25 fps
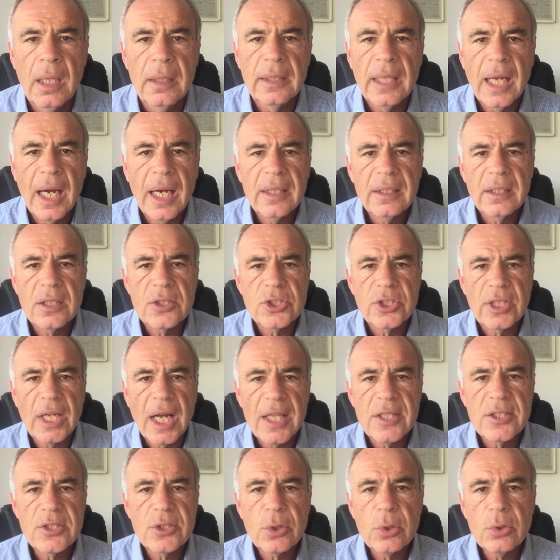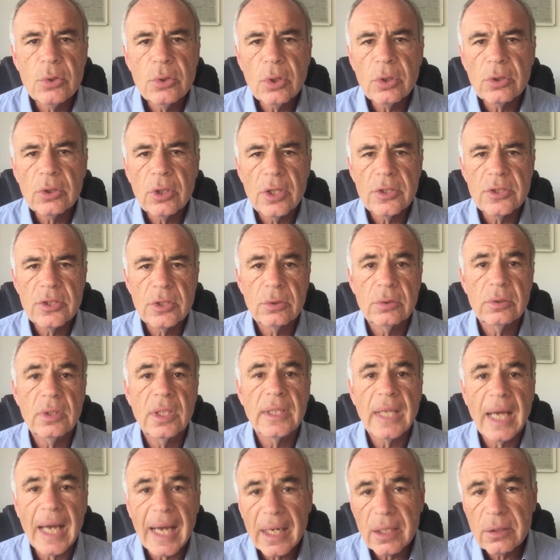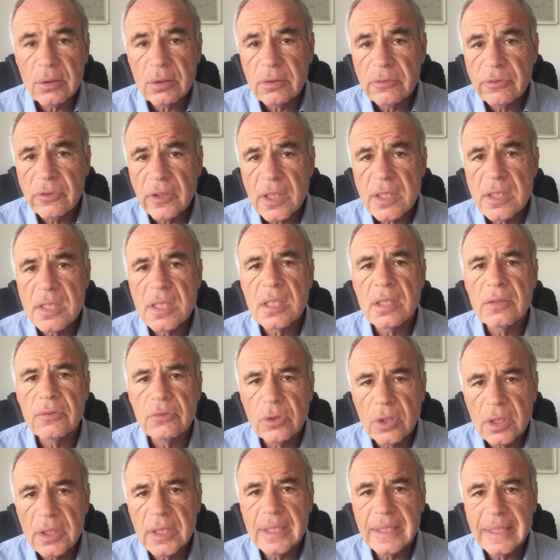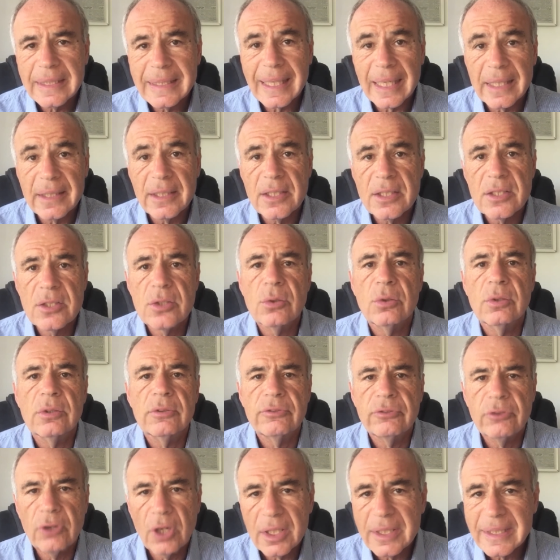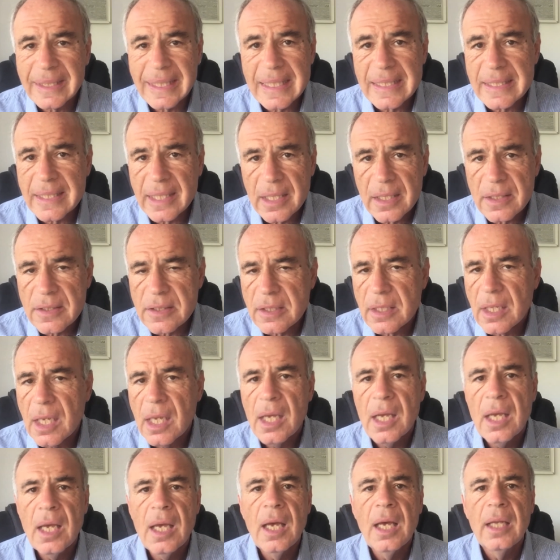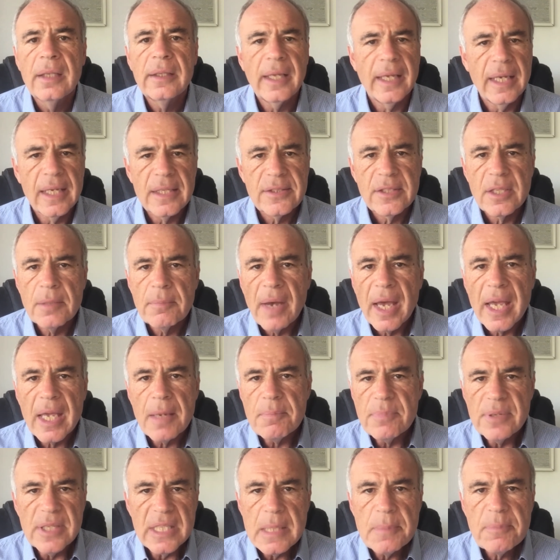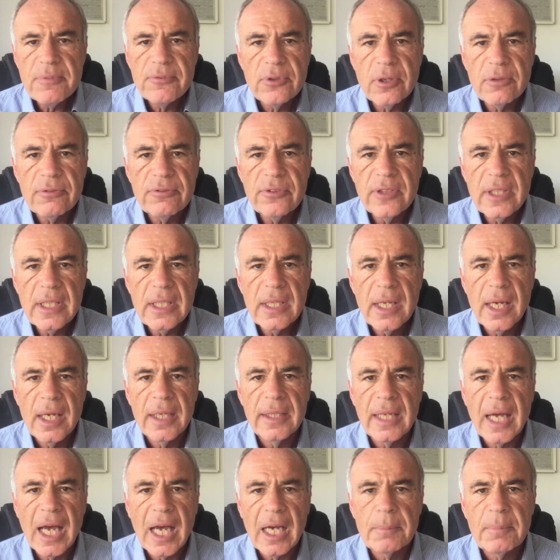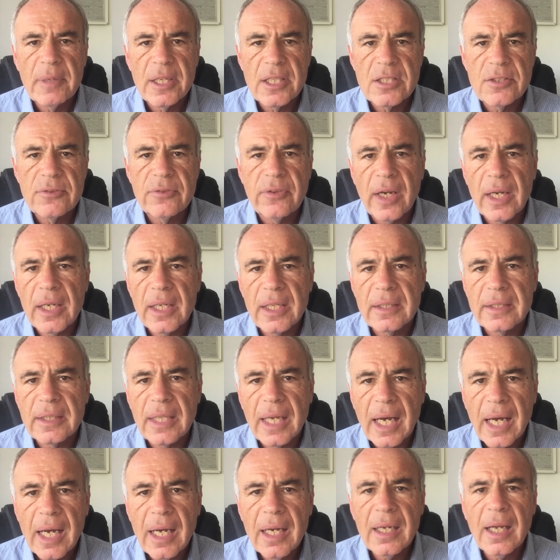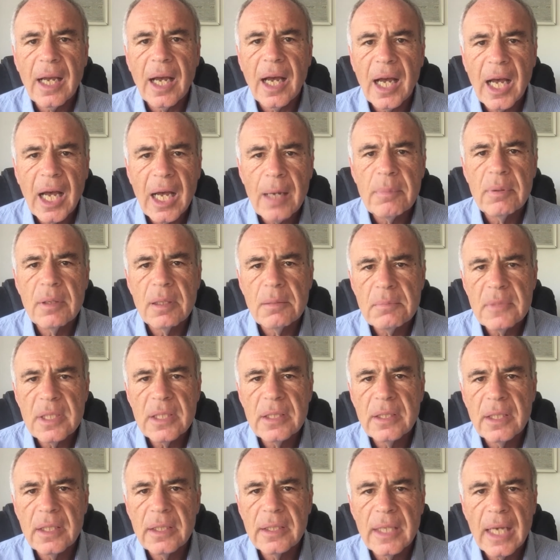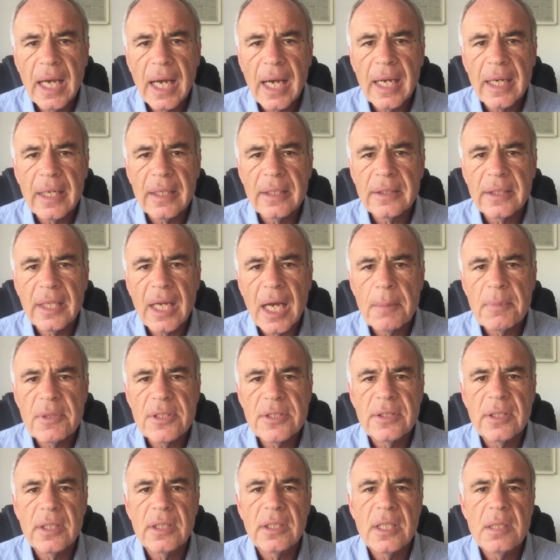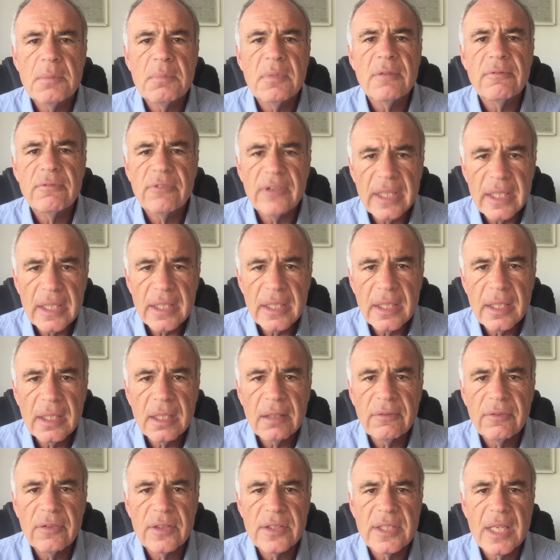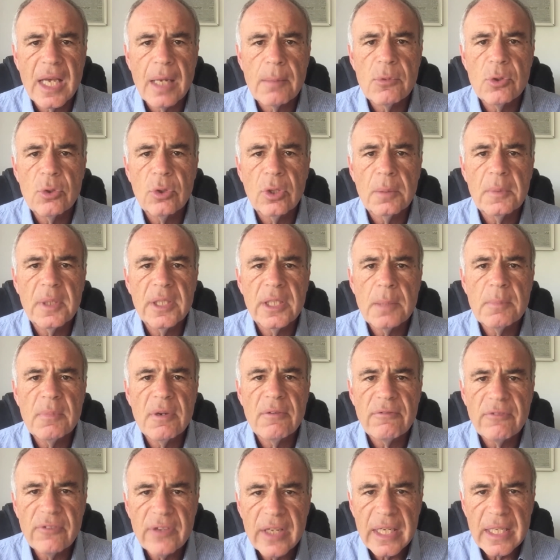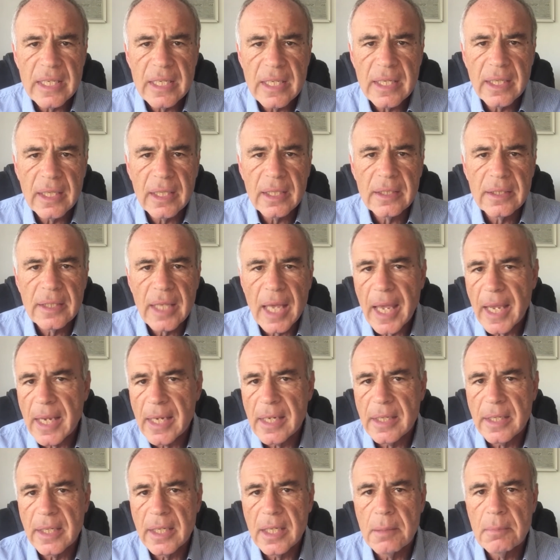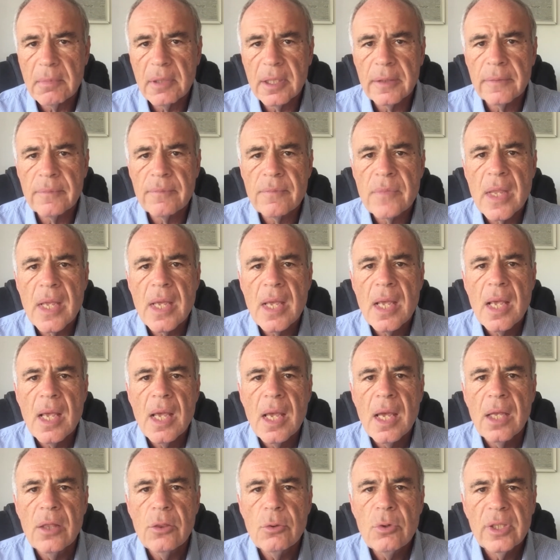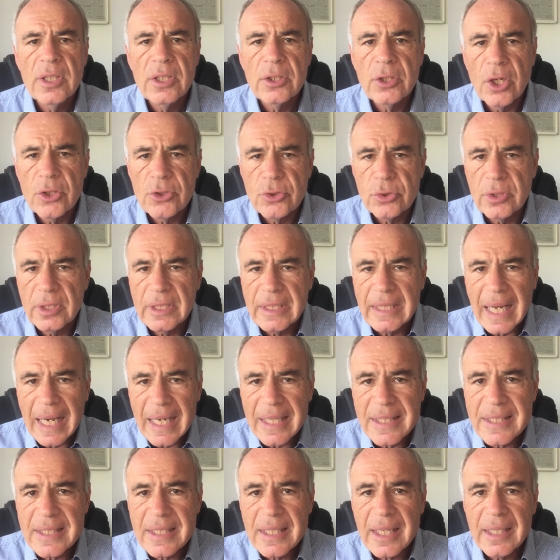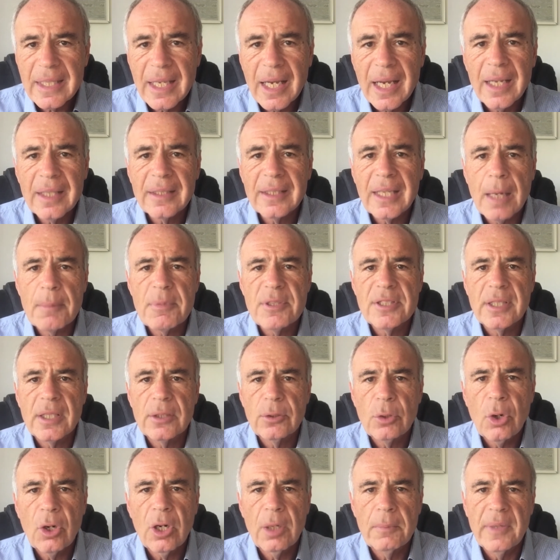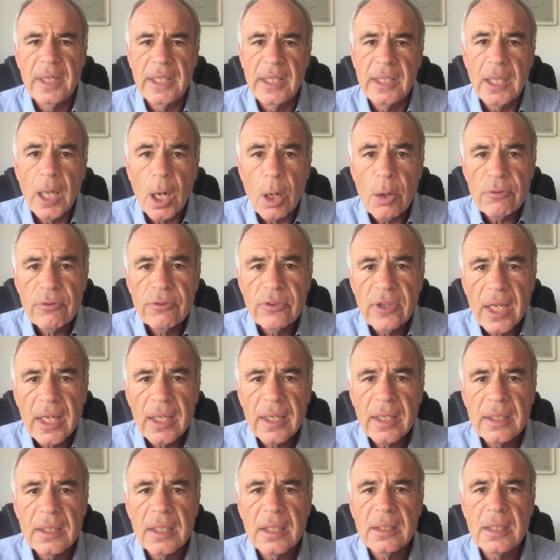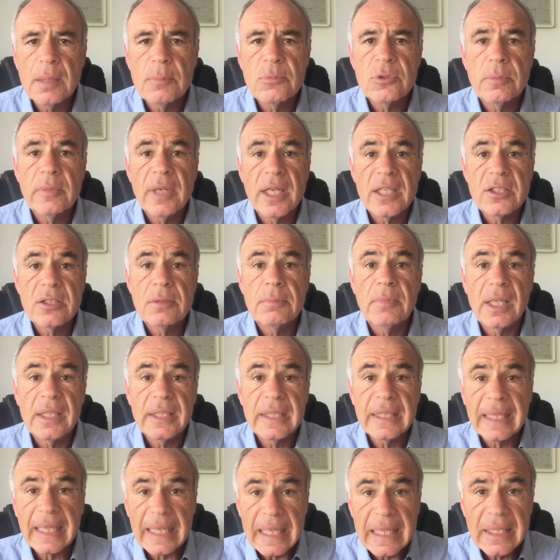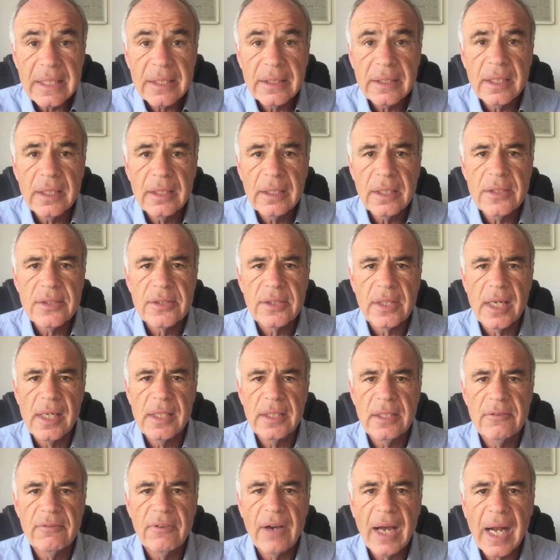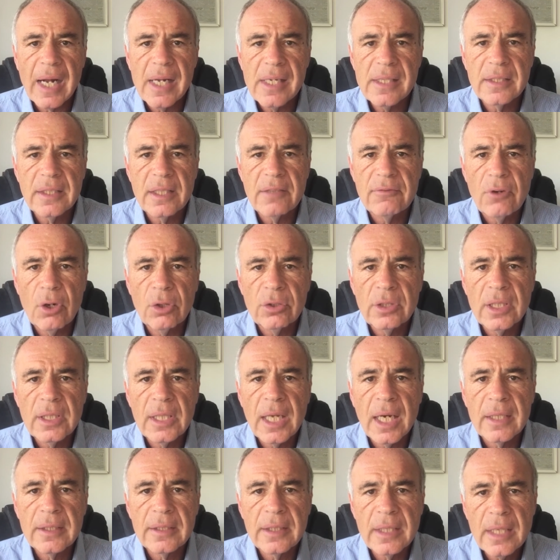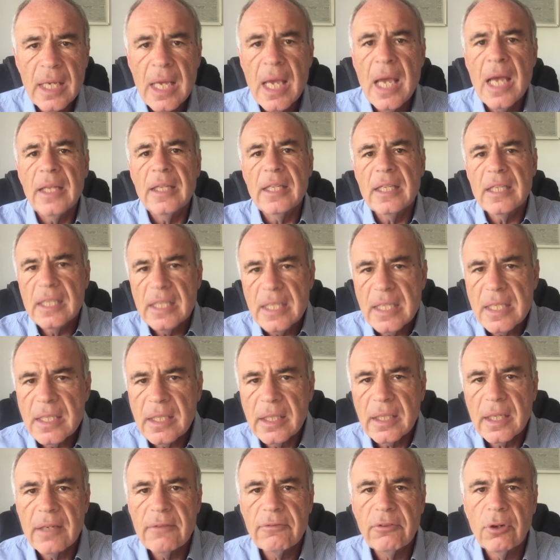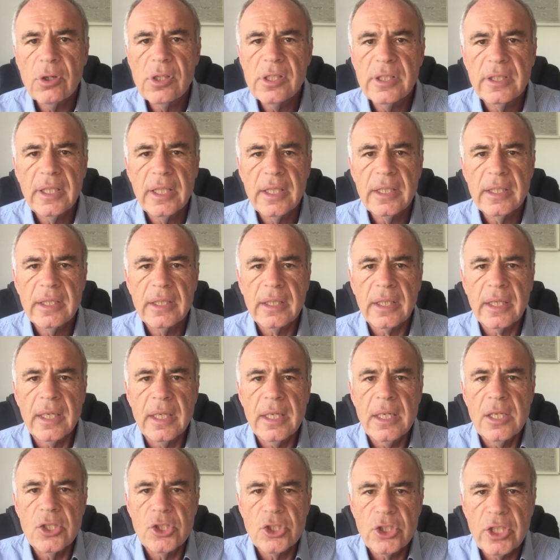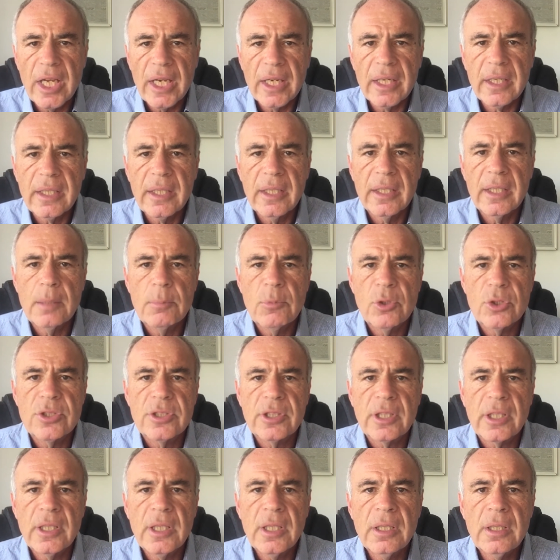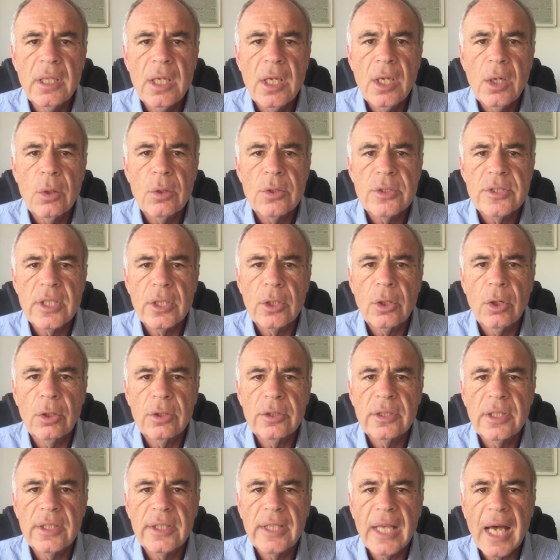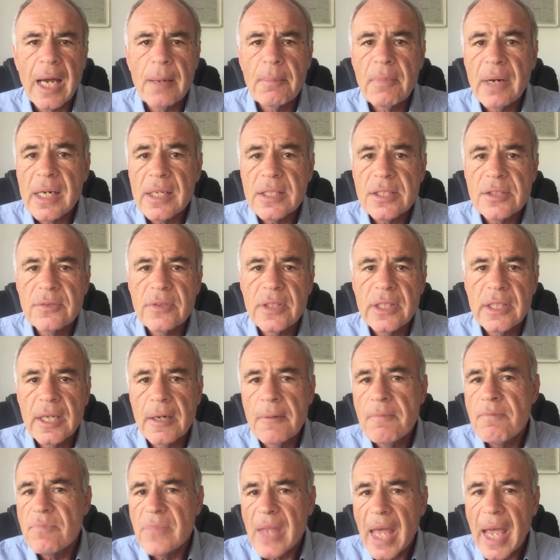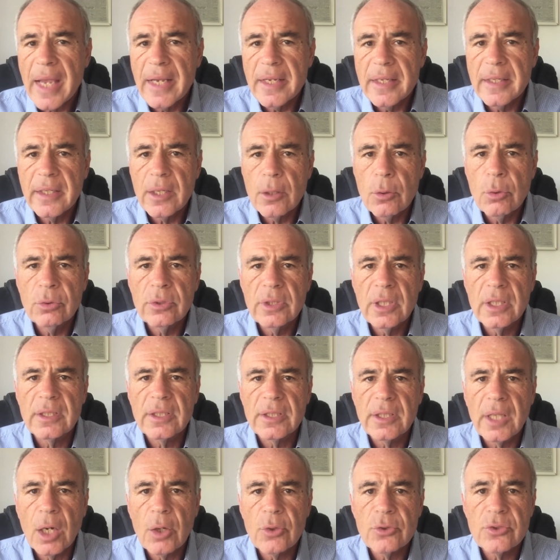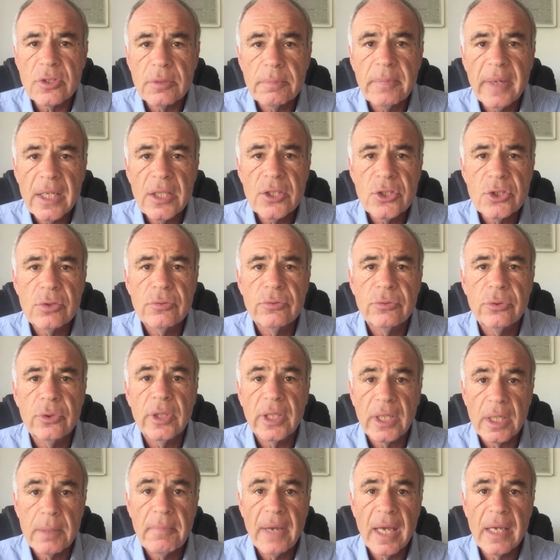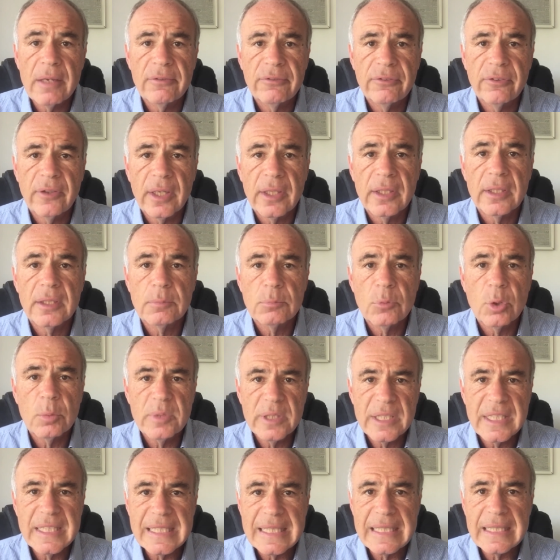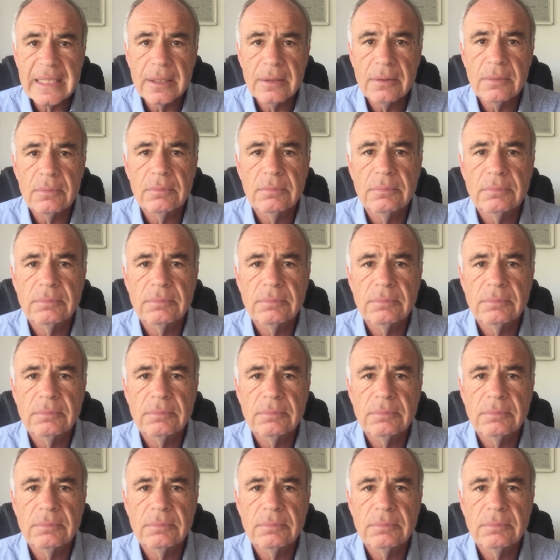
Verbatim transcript: Nach der Staatsgründung 1948 wurde die Tradition fortgesetzt. Der 1. Mai blieb für viele ein arbeitsfreier Tag, aber mit den Jahren gab es dann immer weniger Versammlungen mit immer weniger Teilnehmern. Nur in den 1980er Jahren gab es dann noch einmal ein Aufflacker, nachdem zum ersten Mal die Rechte in Israel die Wahlen gewonnen hatte. Die Linke wollte ihre Stärke demonstrieren und sie konnte damals wieder einige hunderttausend Menschen für ihre Maifeiern mobilisieren.